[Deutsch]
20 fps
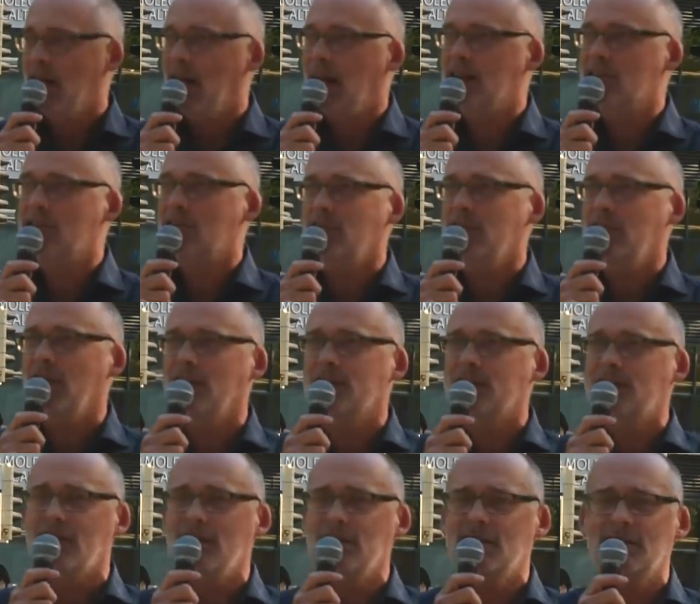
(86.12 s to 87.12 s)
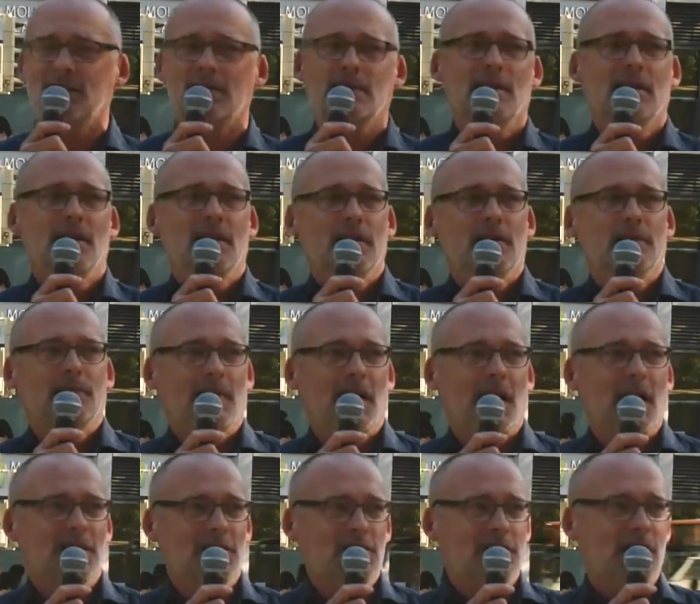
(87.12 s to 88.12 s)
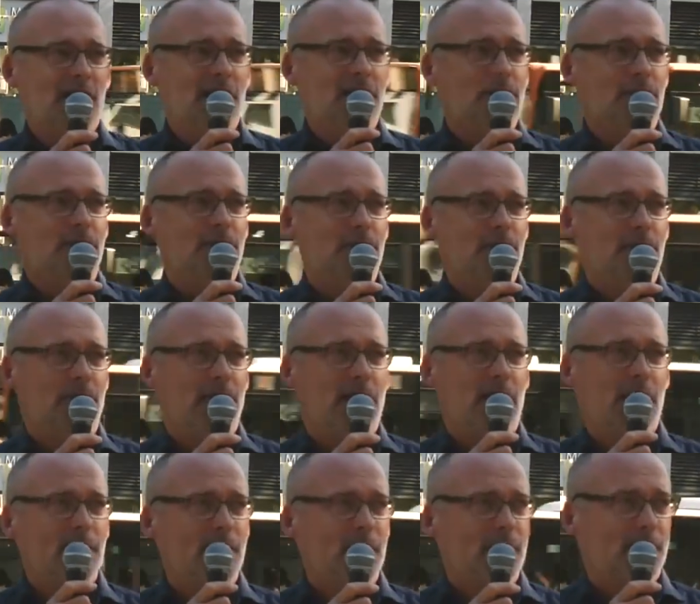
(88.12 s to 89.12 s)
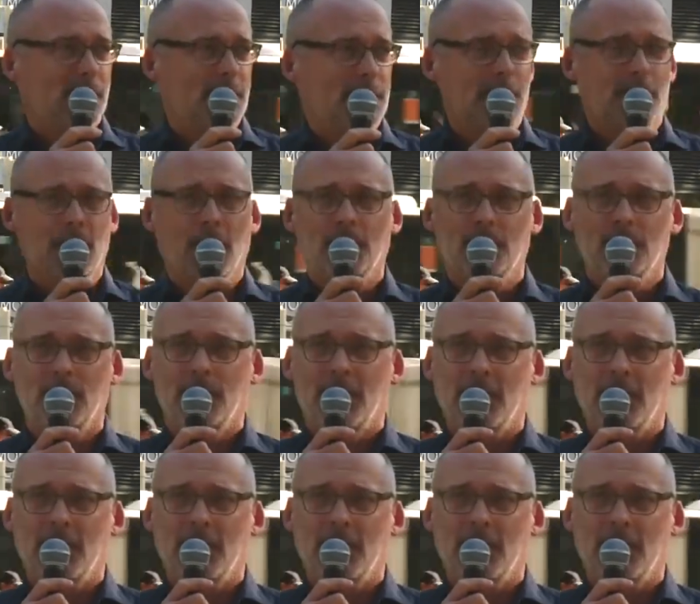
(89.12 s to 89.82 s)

als Solidaritätsveranstaltung für von der Impfpflicht betroffene